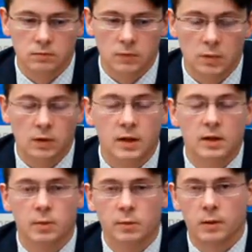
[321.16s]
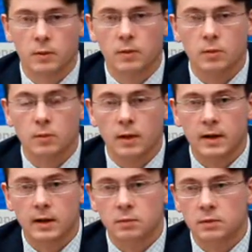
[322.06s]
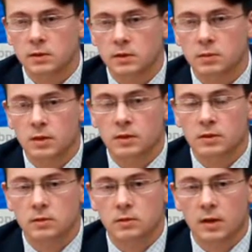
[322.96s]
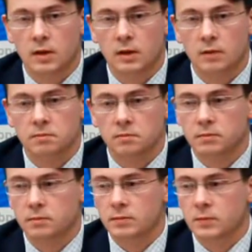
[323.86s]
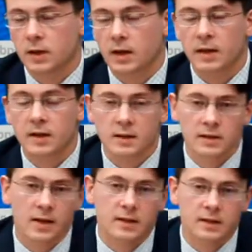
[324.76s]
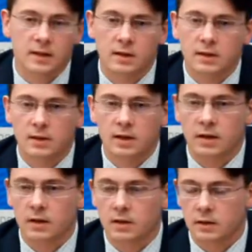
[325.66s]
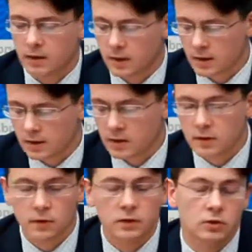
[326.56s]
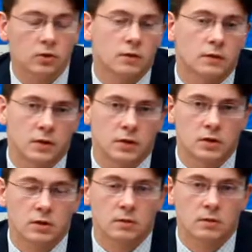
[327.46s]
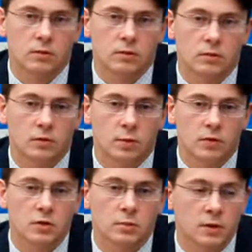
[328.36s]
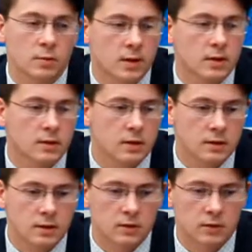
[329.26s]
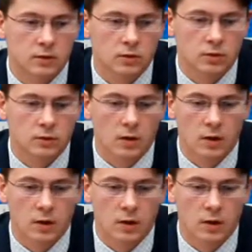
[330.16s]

именно этими проблемами могли бы заниматься вот такие организации, не знаю, э, организации волонтеров фактически. То есть в привычном понимании это организации волонтеров.